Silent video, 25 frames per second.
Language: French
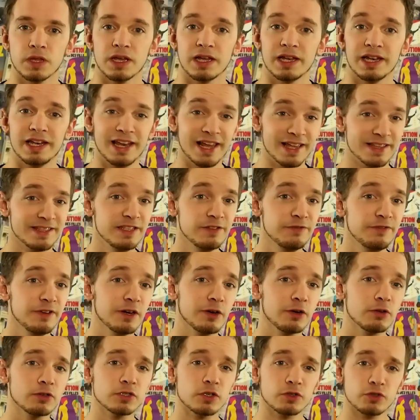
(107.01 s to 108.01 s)
La
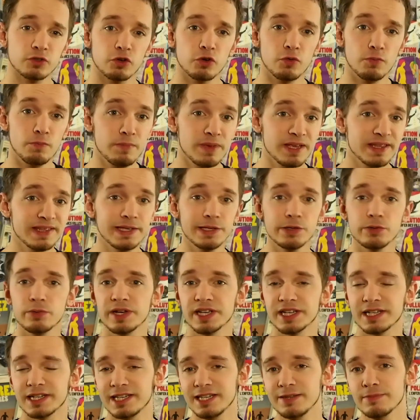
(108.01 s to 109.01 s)
différence entre météo
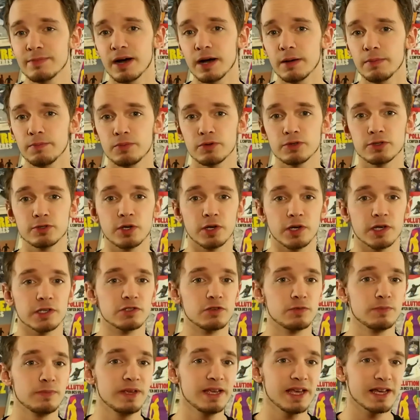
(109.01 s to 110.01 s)
et climat peut se
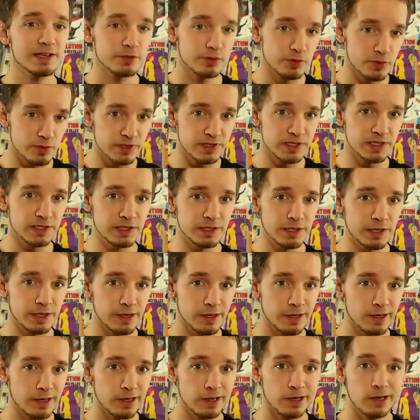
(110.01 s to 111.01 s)
résumer à ceci.
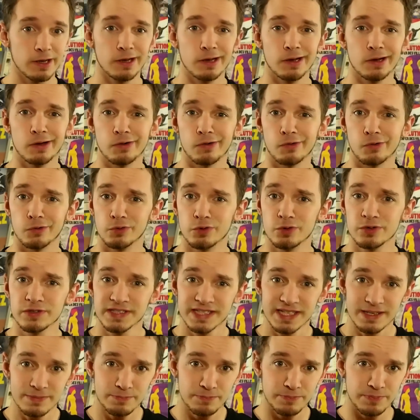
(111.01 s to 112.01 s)
On ne
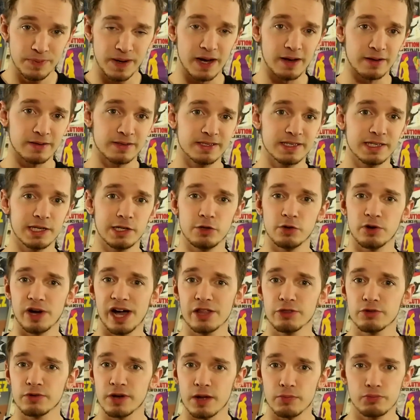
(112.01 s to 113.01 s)
sait pas s'il y
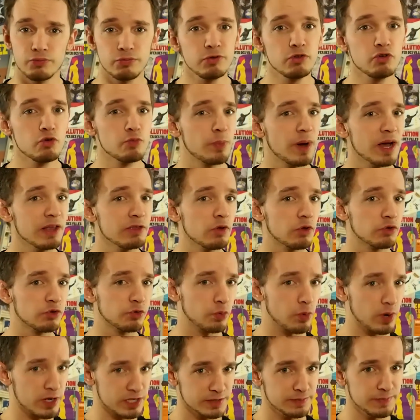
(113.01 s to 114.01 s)
aura de la pluie ou pas dans
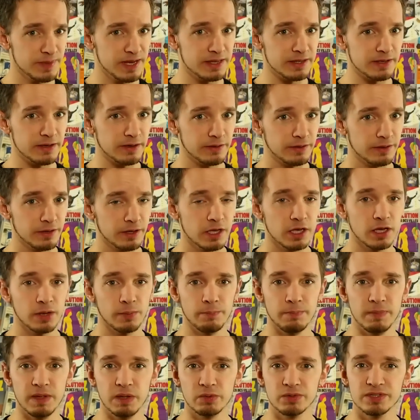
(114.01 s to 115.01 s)
trois semaines,
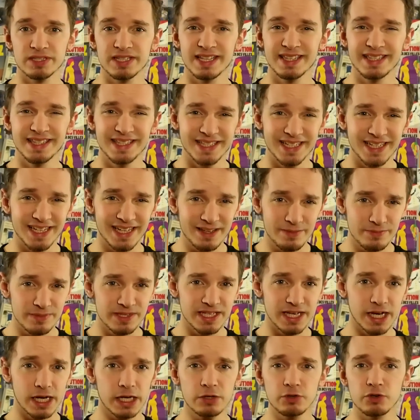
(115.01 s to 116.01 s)
mais on sait très
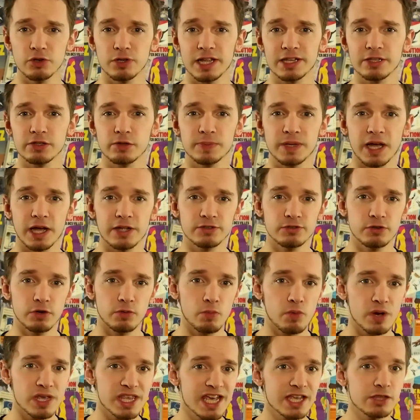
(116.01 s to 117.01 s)
bien que la température
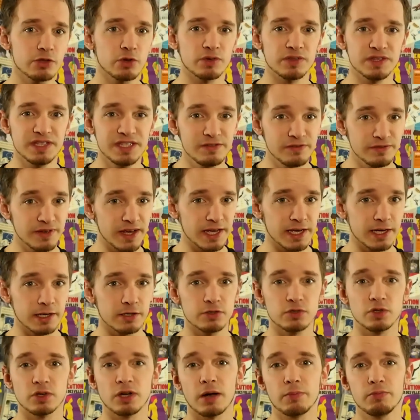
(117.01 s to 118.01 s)
moyenne en hiver
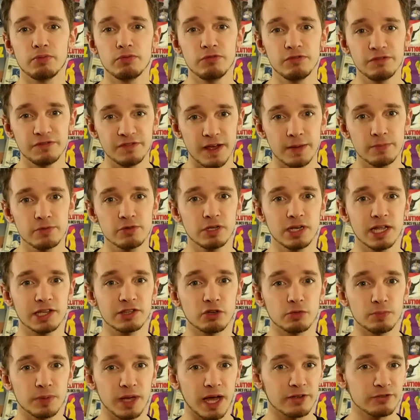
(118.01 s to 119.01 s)
sera plus faible que la
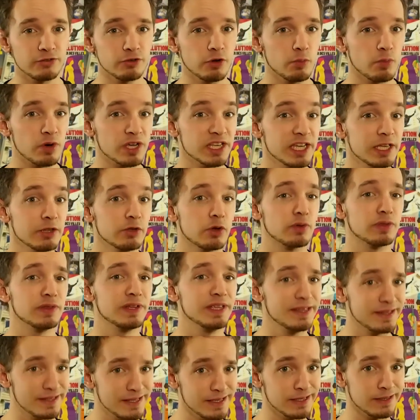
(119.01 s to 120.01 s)
température moyenne en
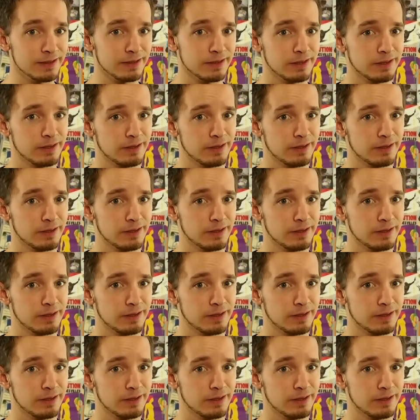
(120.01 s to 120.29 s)
été.